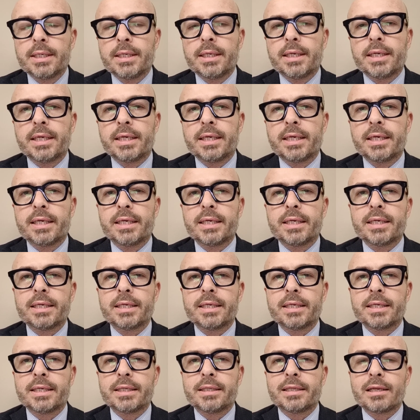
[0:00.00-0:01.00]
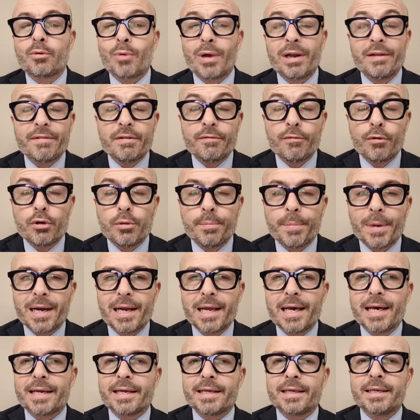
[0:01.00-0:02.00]
eh, del quale vi voglio
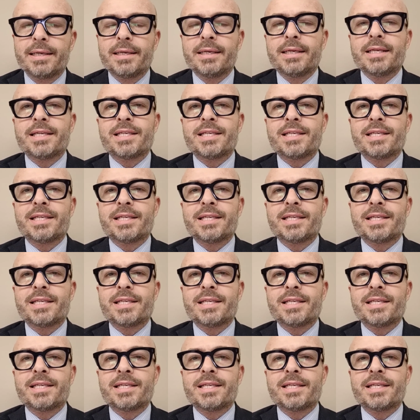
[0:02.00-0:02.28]
parlare,